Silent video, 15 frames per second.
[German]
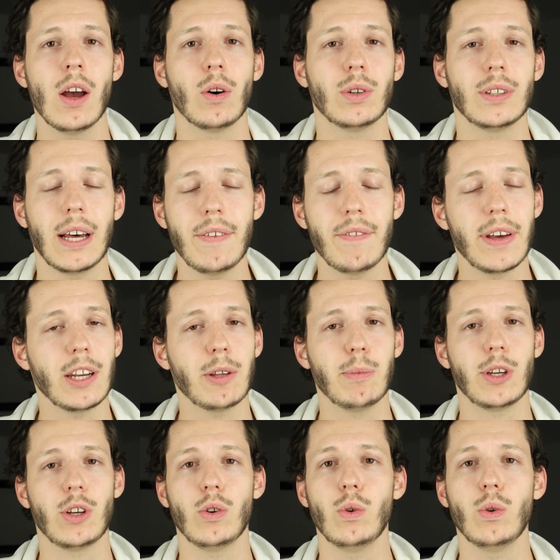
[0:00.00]
Und dann werde ich
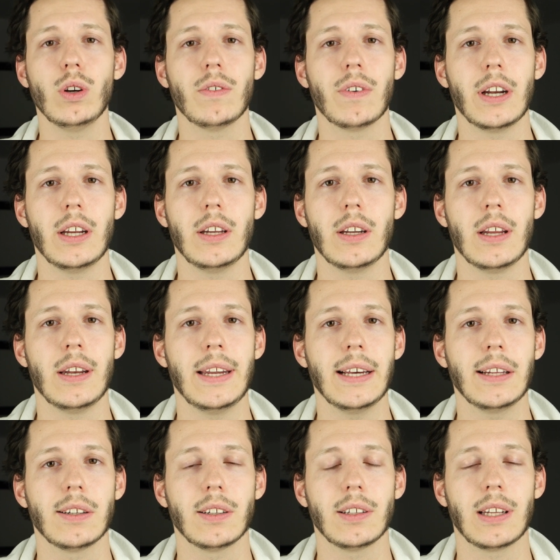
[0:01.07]
mich irgendwann in den
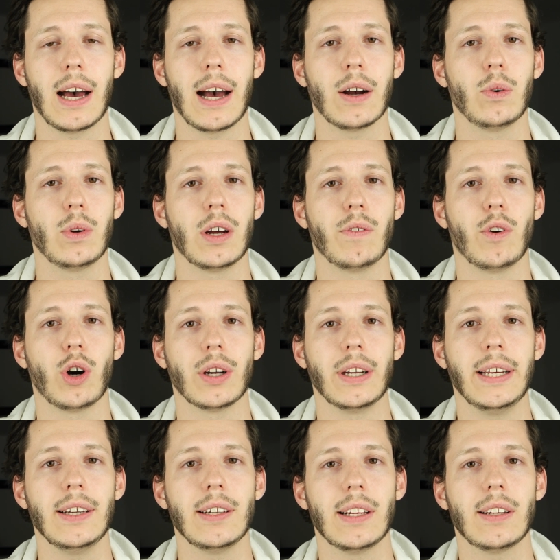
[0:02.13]
nächsten Tagen oder Wochen
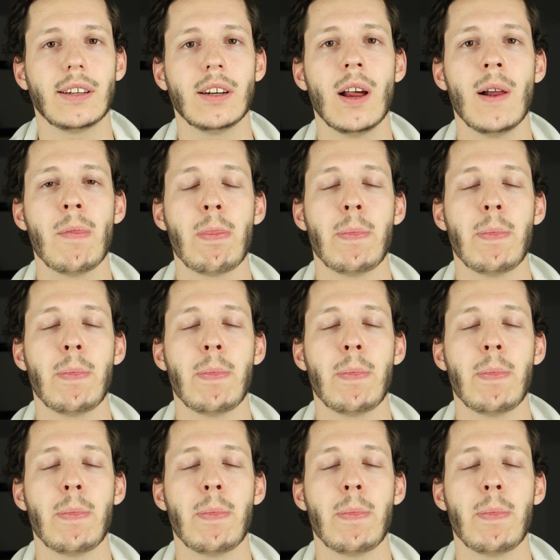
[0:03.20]
hinsetzen,